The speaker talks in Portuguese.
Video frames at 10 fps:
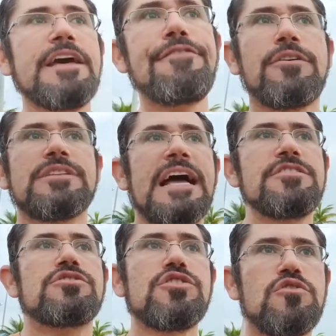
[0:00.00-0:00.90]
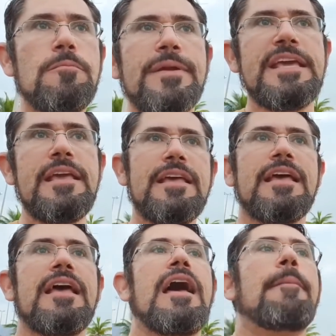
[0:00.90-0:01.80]
na faculdade eu descobri
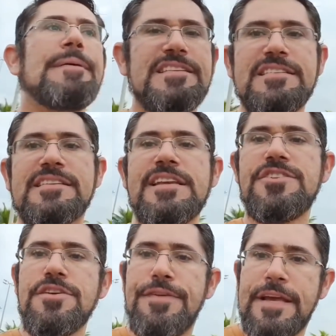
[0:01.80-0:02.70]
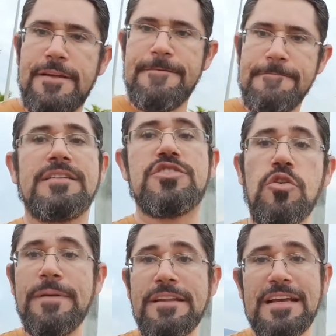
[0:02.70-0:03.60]
a pesquisa científica,
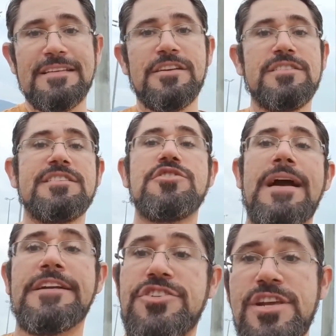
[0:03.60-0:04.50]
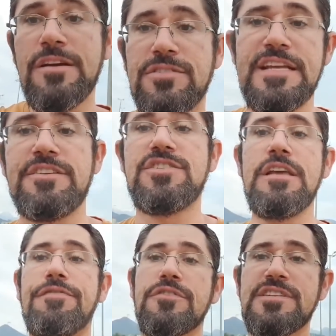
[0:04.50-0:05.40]
descobrindo a questão que existiam artigos
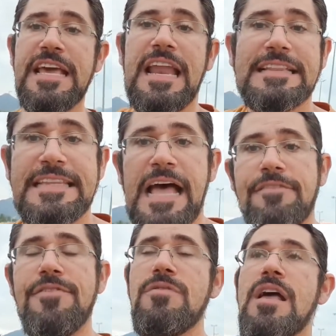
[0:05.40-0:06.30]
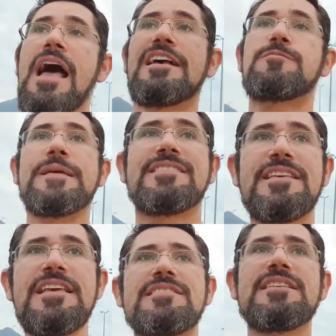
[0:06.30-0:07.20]
científicos que relatavam as
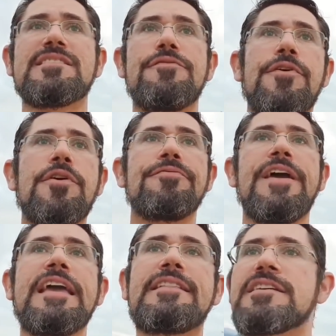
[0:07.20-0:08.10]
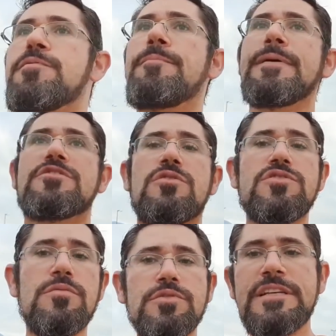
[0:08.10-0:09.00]
pesquisas que foram feitas por pessoas
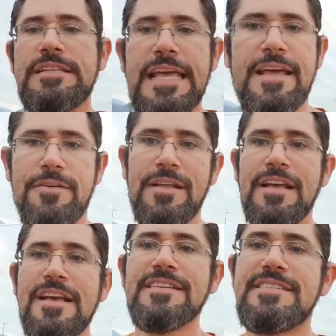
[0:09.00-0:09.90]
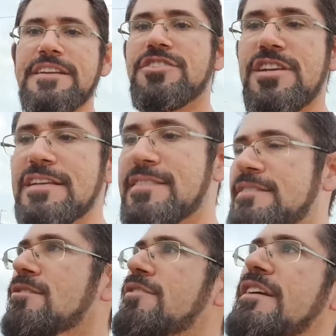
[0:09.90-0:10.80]
no mundo inteiro.
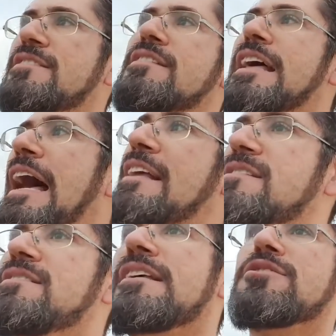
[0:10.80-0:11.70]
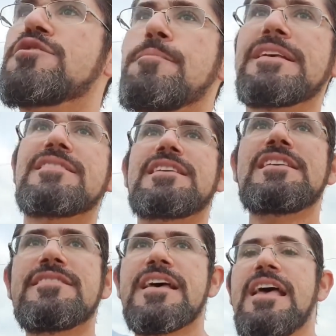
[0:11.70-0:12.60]
Cientistas em universidades, em centros de
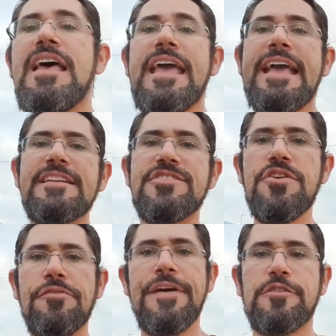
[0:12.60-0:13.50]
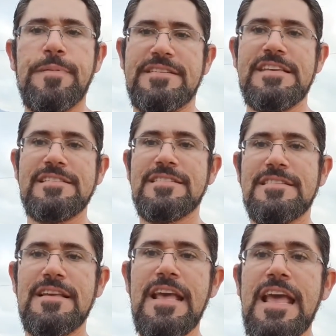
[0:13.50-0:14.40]
pesquisa, eles tinham feito
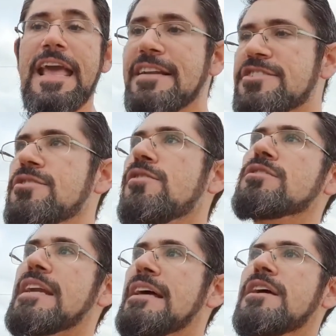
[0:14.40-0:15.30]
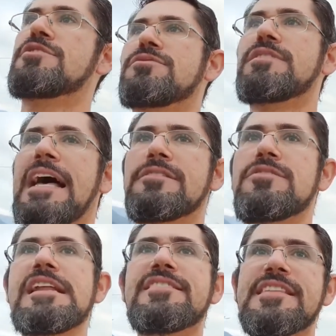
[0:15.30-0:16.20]
pesquisas. Eles tinham encontrado
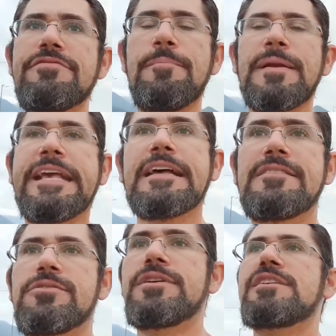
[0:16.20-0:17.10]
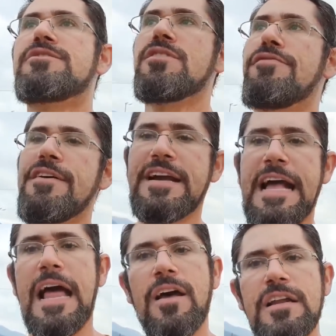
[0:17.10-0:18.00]
resultados, eles estavam aplicando isso, e eu falava:
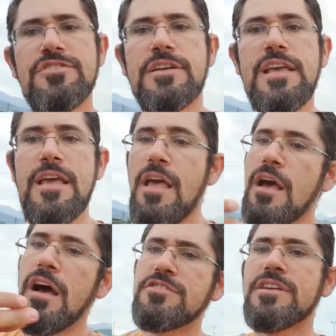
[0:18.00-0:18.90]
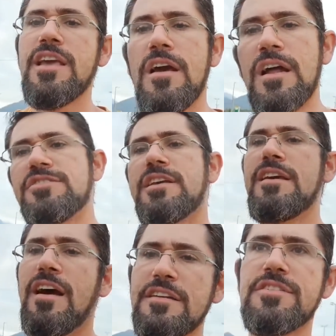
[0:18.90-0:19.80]
"Cara, olha isso aqui, olha isso aqui, olha isso
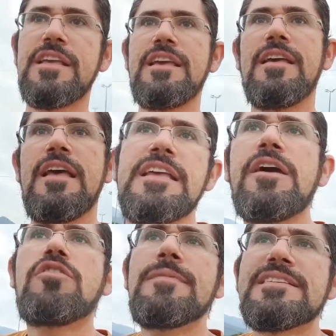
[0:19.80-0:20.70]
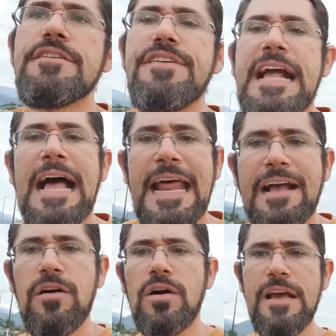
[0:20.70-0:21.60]
aqui, olha isso aqui". E eu comecei a ver:
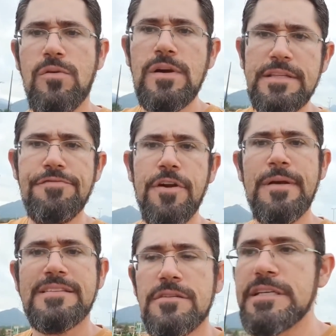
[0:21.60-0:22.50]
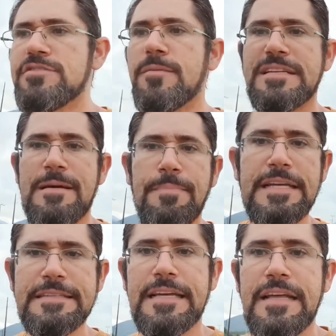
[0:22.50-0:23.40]
"Caraca, olha quanta informação tem sobre essa
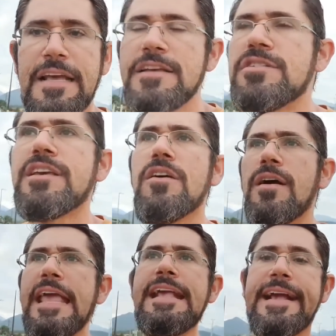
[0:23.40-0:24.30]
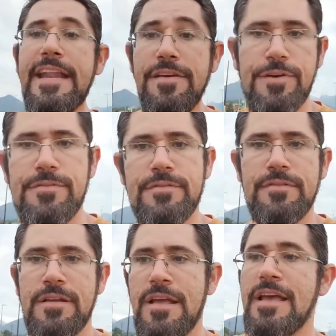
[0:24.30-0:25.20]
planta. Isso aqui é incrível".
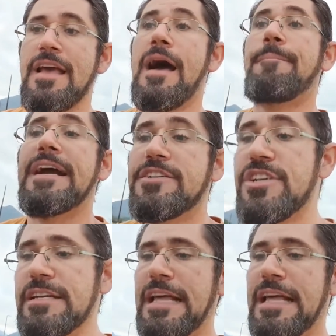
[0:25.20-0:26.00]
A partir